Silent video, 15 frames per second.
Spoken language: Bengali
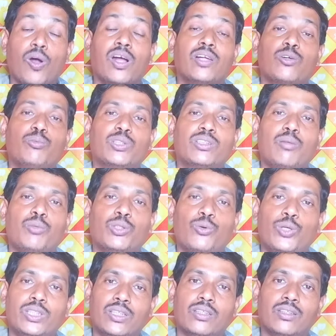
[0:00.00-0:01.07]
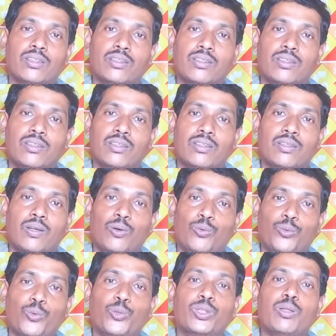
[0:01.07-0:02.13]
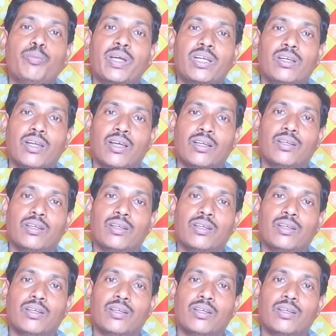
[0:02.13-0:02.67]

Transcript: অজ্ঞান অবস্থার মতো হয়ে যান নড়তে পারেন